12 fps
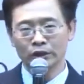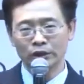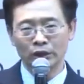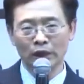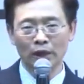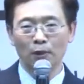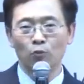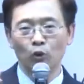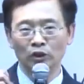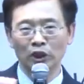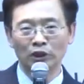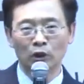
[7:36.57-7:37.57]
이제
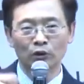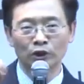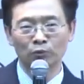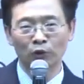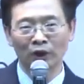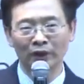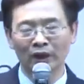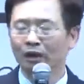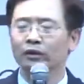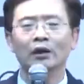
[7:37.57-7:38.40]
보상 차원에서 보낸다.